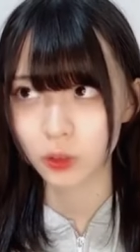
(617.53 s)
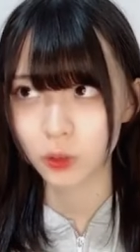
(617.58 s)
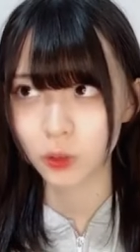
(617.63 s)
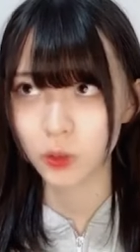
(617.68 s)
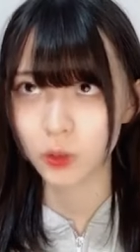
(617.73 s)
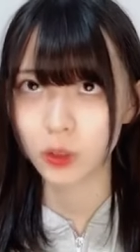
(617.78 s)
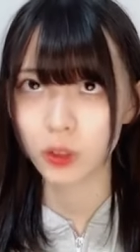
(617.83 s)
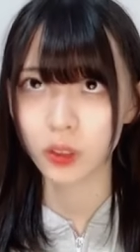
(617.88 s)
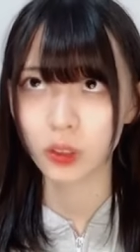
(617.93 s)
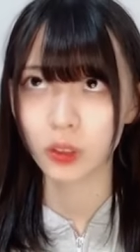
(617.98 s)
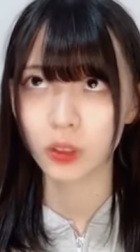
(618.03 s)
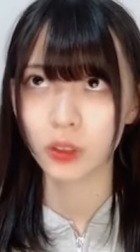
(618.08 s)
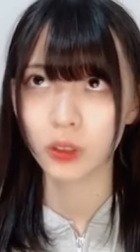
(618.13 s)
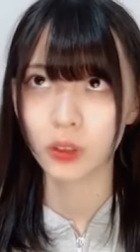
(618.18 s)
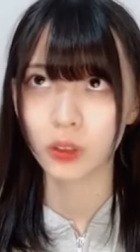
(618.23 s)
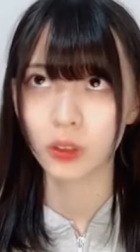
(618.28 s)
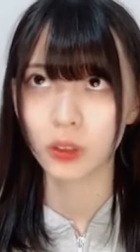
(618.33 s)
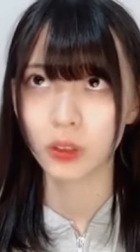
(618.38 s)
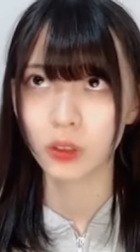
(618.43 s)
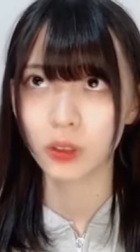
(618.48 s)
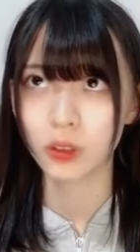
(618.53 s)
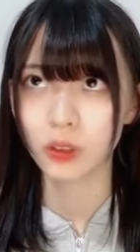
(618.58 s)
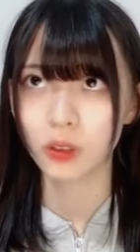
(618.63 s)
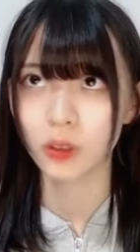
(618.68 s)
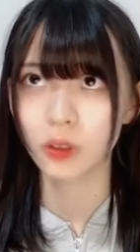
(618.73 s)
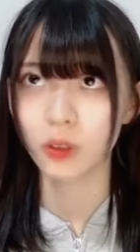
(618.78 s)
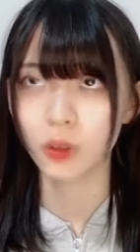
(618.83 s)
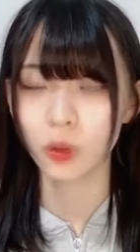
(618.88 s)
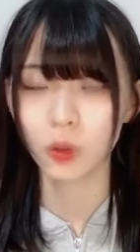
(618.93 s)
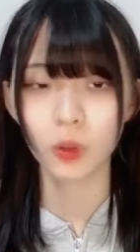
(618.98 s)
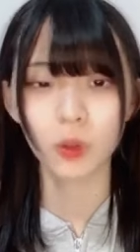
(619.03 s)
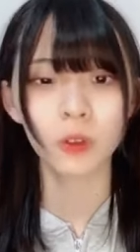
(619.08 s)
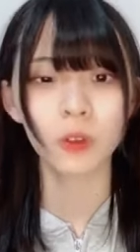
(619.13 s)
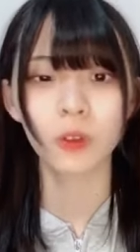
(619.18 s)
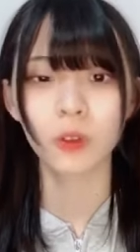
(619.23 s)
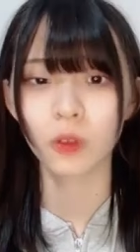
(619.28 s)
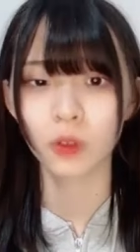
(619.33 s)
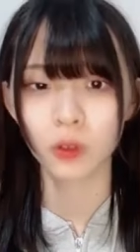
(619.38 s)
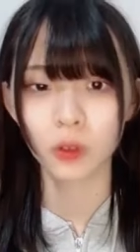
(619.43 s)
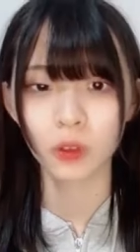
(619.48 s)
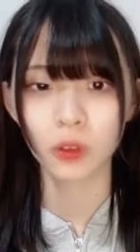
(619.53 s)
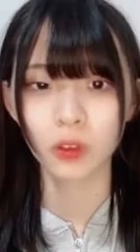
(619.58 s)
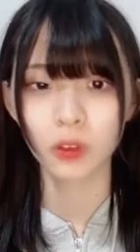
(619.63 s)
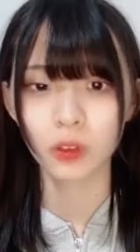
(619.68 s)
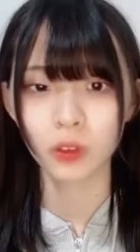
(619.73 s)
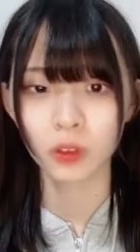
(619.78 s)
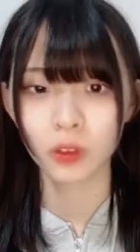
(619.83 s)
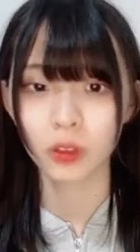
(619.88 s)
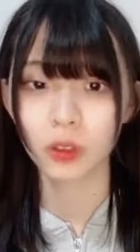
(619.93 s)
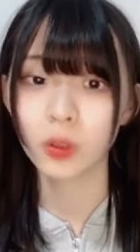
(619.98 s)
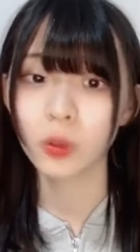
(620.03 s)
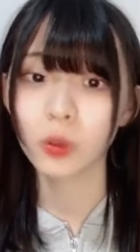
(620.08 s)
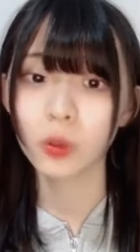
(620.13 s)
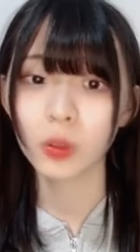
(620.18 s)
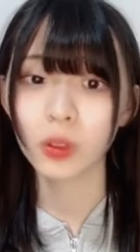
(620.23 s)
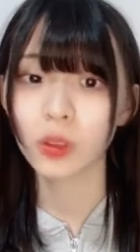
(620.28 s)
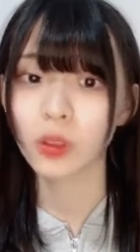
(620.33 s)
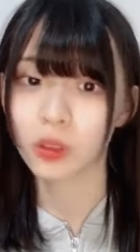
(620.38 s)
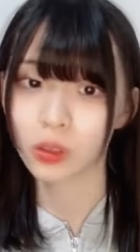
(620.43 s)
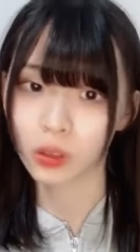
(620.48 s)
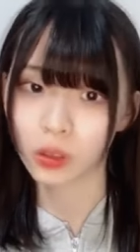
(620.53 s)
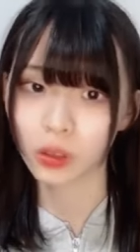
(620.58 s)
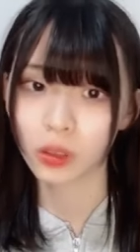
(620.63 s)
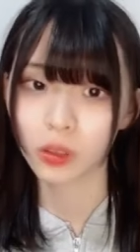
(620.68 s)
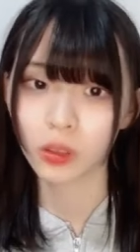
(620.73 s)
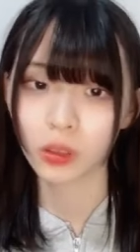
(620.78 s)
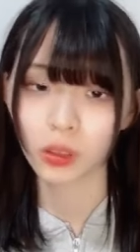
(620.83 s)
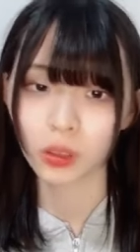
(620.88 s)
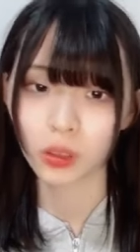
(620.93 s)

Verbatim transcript: 高知おおそうなんだね